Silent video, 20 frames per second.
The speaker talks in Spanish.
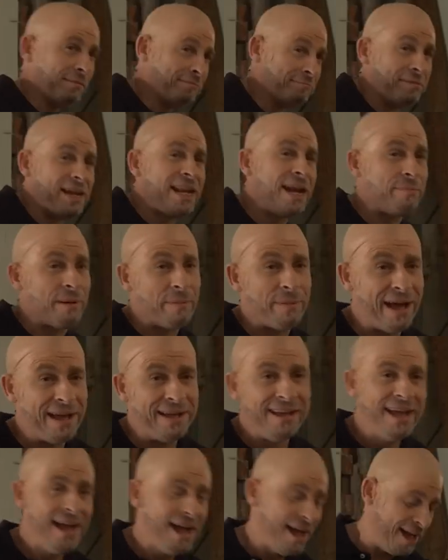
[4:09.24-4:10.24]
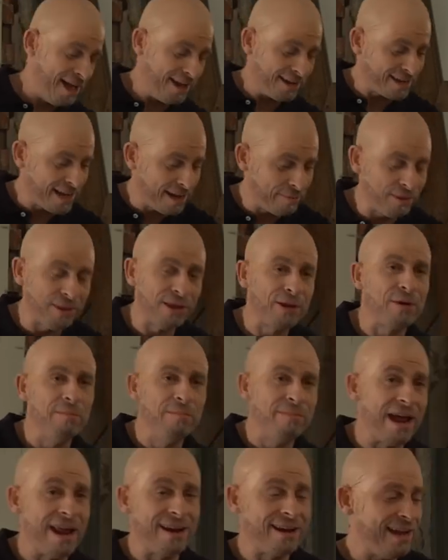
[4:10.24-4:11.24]
Mira, papá, acabo de
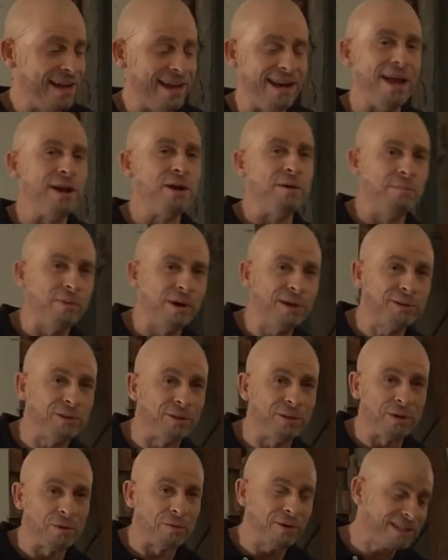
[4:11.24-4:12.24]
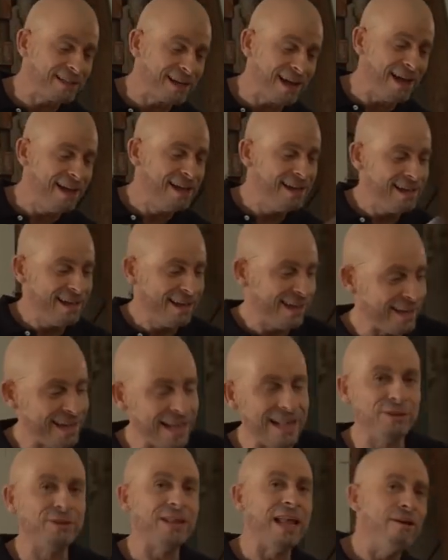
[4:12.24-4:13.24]
comprar el aeropuerto de Huesca y
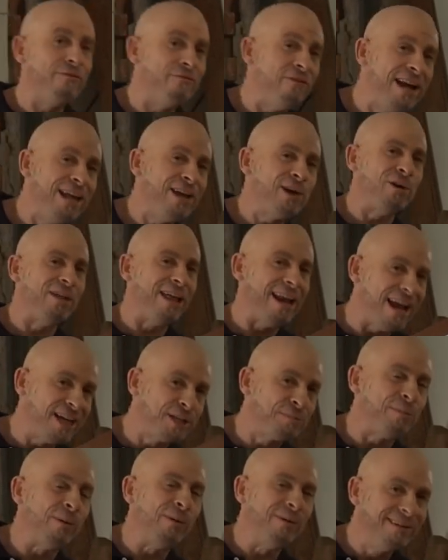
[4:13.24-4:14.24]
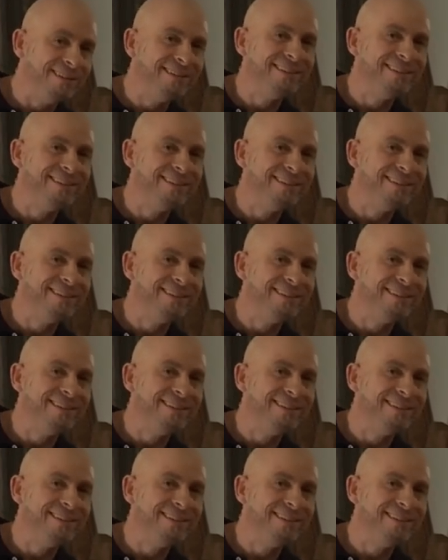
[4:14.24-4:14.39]
el teleférico de la Expo.